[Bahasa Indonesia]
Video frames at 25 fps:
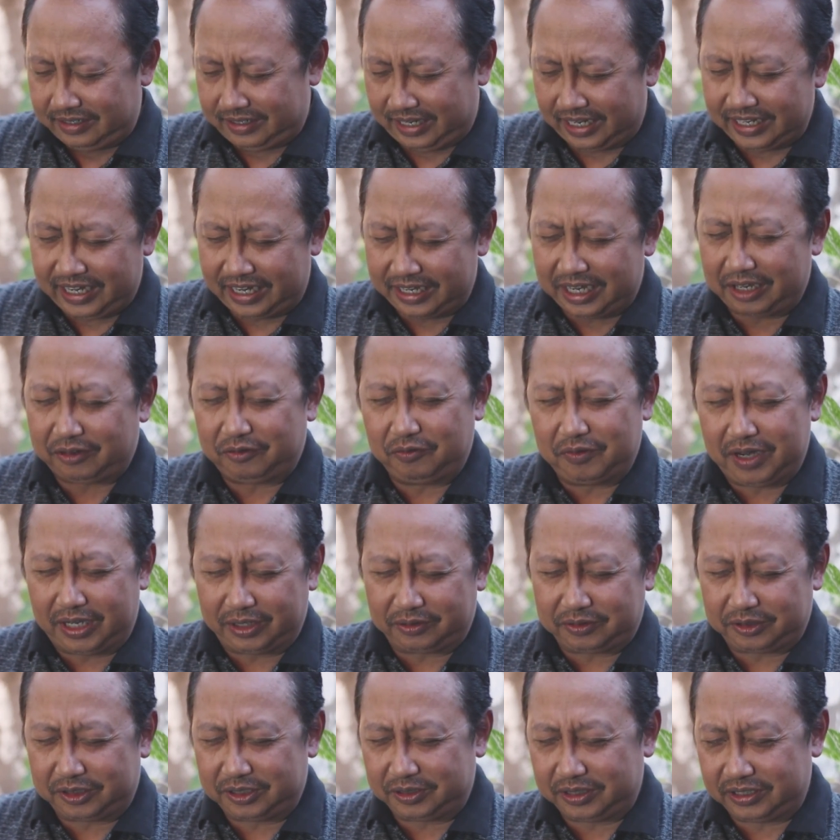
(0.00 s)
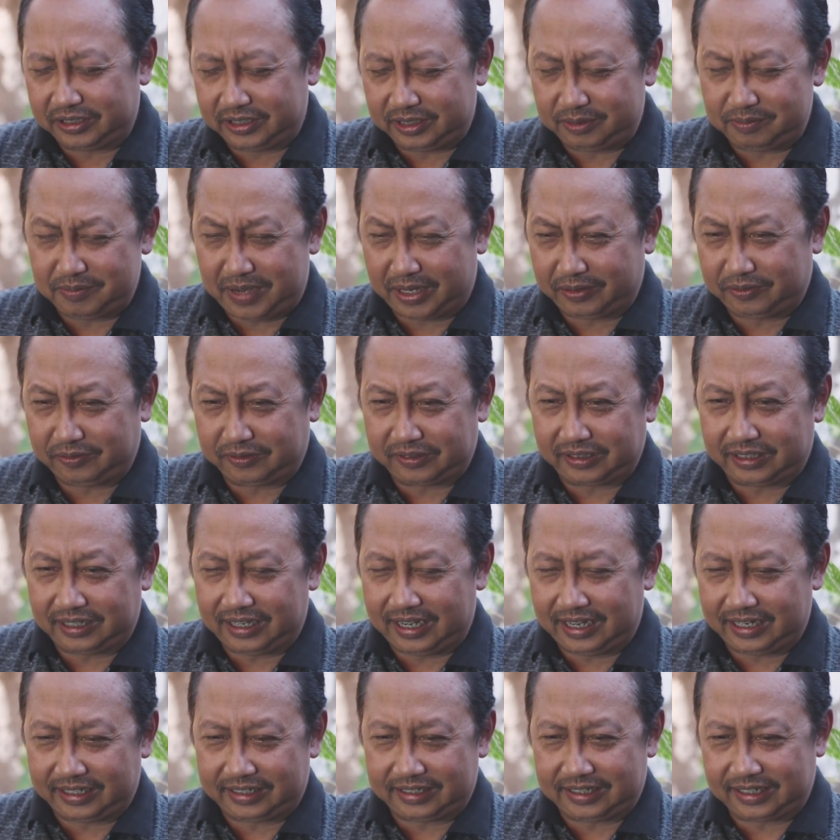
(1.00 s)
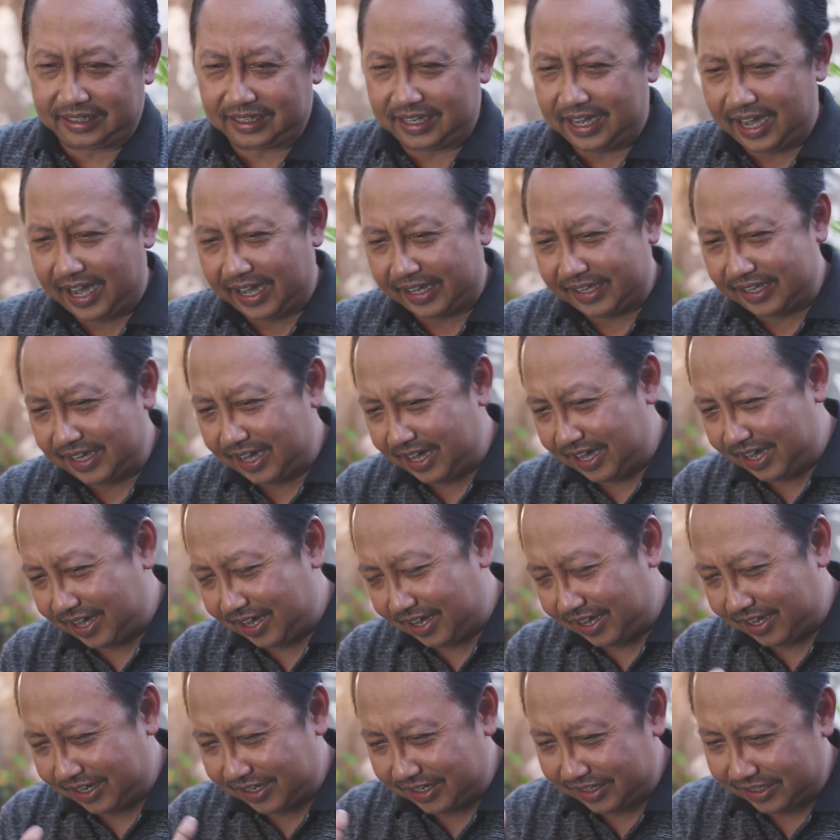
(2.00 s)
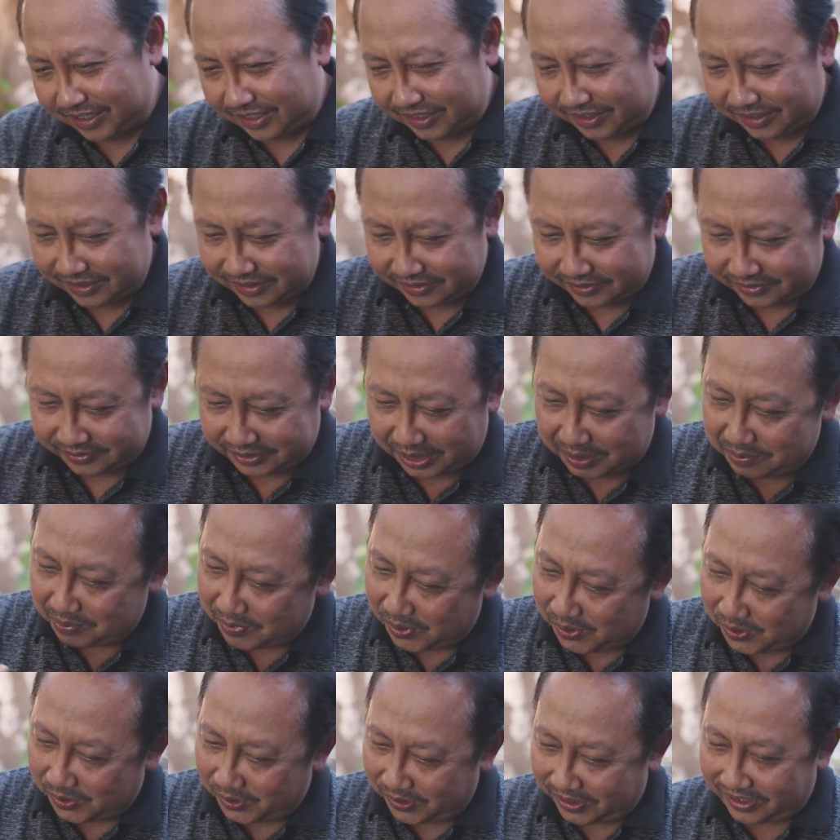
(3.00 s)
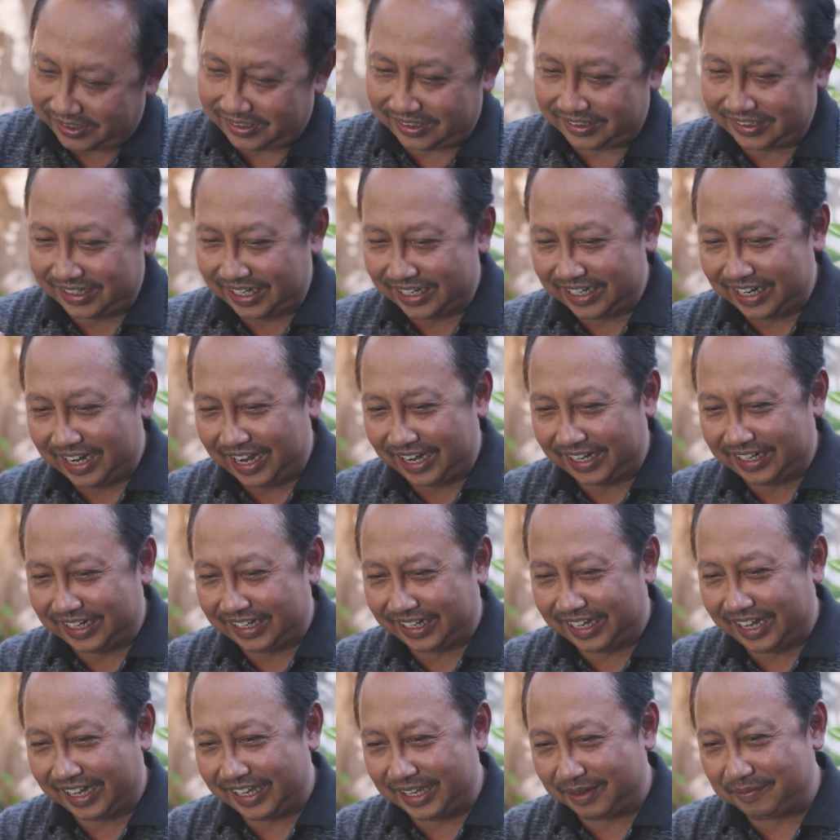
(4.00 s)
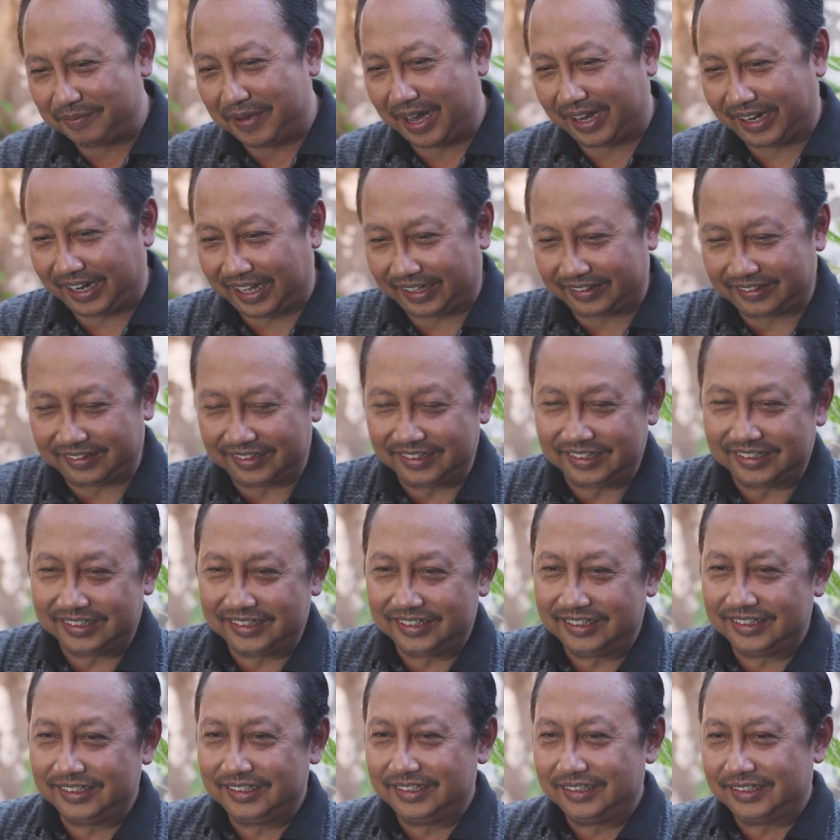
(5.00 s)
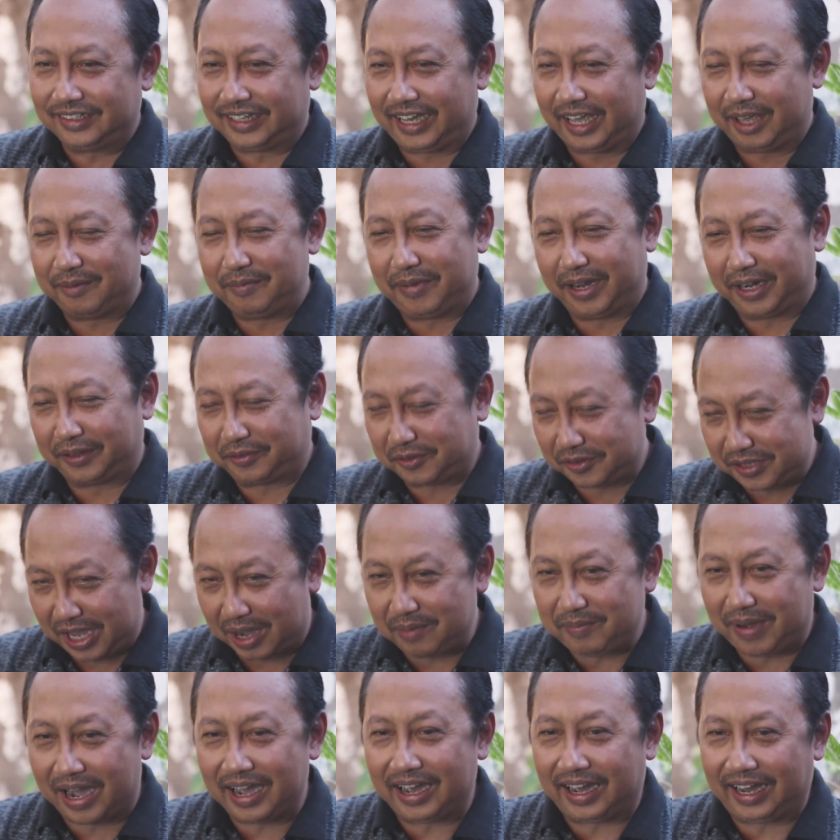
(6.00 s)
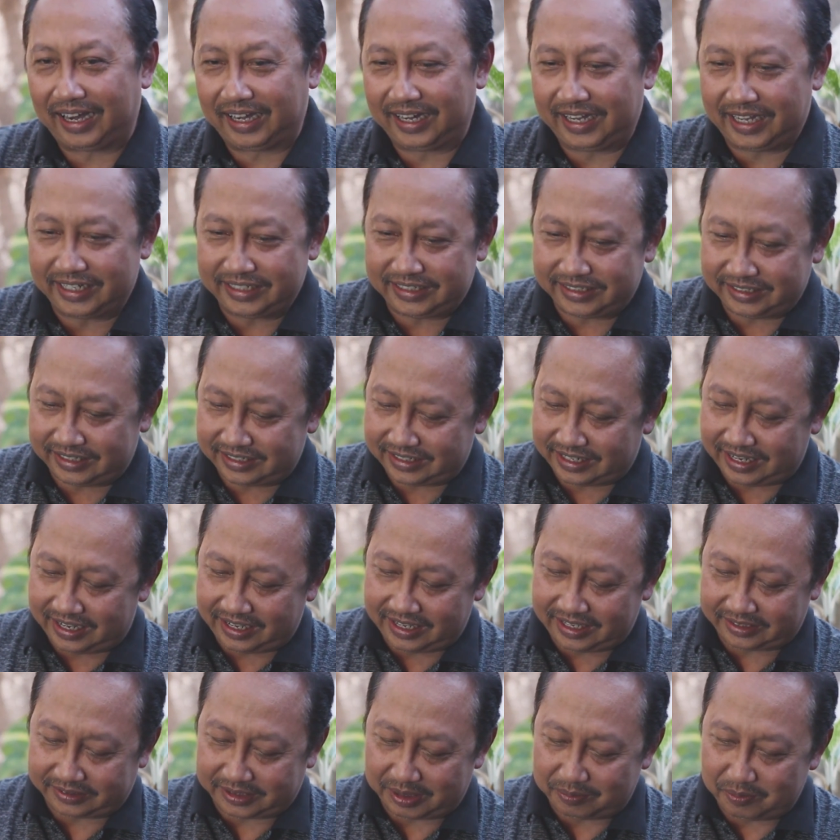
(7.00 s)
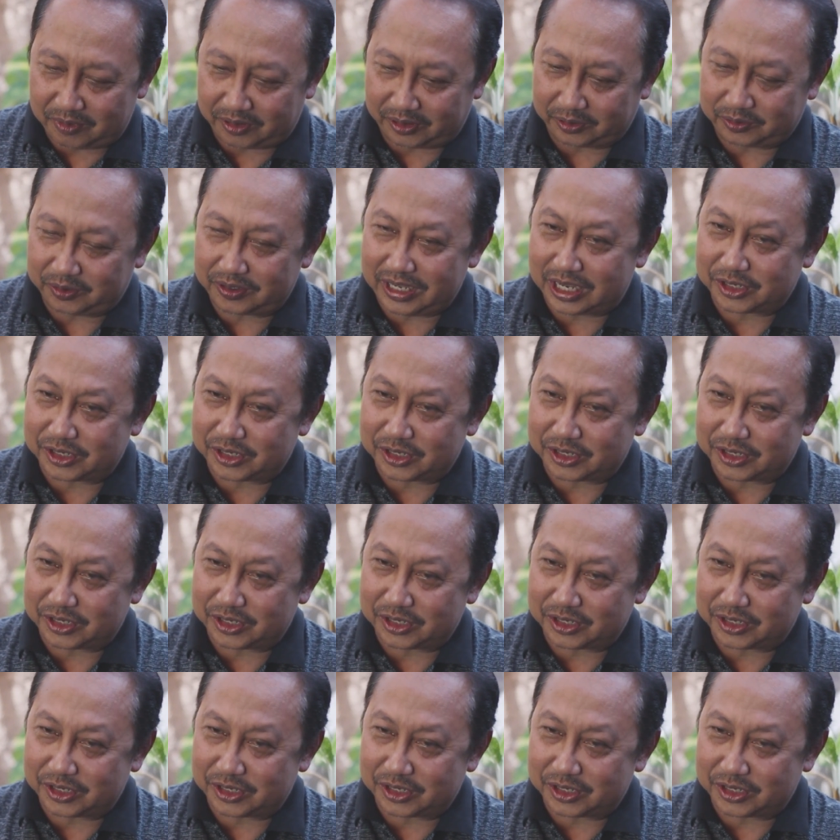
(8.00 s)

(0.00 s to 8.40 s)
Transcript: kan ada dua itu di Madura, ada gaya timur dan ada gaya barat gaya barat itu yang bangkalan, gaya timur itu